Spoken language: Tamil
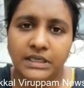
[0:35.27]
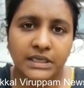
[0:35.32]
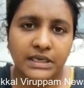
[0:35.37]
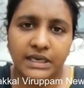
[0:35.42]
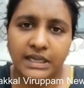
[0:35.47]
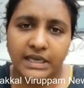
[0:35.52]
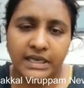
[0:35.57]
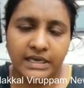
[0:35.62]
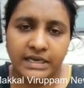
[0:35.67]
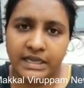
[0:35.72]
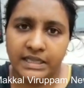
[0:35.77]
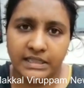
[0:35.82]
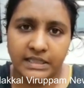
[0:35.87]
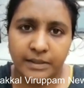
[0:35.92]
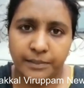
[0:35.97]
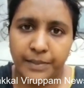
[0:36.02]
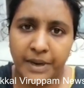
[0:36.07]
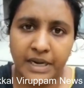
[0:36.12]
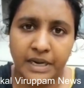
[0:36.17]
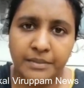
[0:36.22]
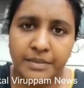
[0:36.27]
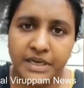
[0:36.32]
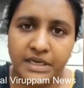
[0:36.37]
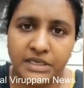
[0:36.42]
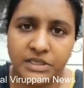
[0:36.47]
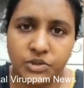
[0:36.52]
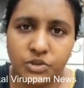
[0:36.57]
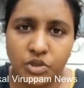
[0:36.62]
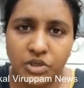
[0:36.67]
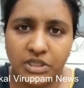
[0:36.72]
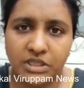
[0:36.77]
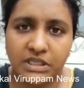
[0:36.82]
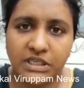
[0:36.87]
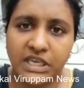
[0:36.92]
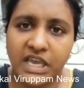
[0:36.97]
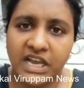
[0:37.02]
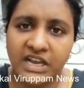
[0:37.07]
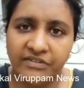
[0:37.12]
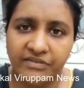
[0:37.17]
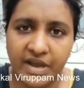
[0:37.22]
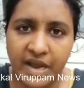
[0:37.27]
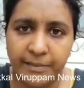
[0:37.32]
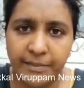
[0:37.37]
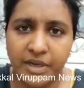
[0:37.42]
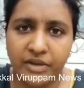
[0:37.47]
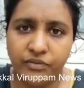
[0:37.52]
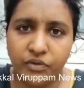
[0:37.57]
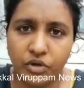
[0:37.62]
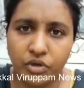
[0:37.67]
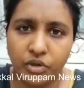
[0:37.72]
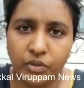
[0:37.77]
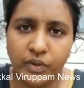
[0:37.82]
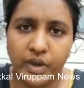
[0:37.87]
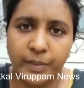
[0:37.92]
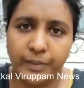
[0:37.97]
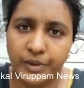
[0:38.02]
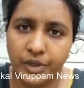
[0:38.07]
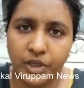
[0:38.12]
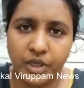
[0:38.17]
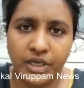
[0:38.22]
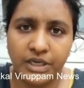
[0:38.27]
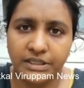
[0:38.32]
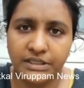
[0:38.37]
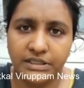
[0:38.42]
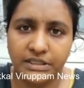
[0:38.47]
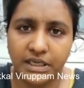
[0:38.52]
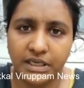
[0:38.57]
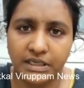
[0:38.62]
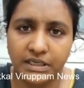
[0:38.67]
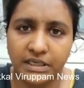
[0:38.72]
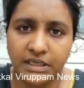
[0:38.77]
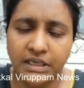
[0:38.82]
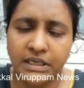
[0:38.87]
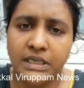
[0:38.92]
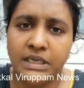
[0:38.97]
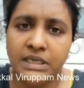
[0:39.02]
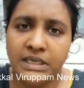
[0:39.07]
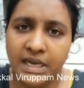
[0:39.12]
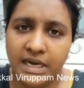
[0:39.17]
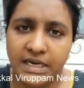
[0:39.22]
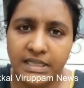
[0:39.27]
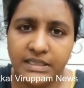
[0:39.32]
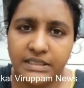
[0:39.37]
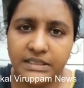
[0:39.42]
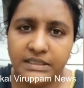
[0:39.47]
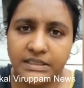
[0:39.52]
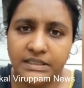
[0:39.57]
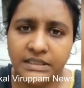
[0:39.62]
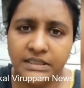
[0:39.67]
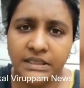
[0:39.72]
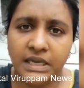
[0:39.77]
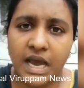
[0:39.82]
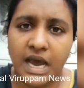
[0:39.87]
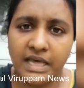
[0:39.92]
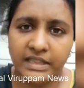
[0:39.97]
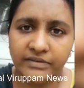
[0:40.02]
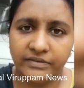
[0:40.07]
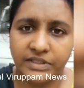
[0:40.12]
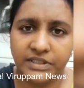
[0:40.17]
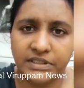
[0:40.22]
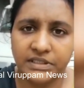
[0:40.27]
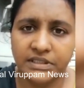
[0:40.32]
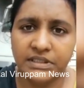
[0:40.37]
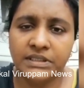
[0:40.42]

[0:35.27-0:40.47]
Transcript: இல்லை என்னத்த பண்ண மாட்டேன்னு சொன்னதுக்கு எங்கள் ஃபேமிலி ஃபோட்டோவை எப்படியோ எடுத்துட்டாங்க எடுத்துட்டு அது வந்து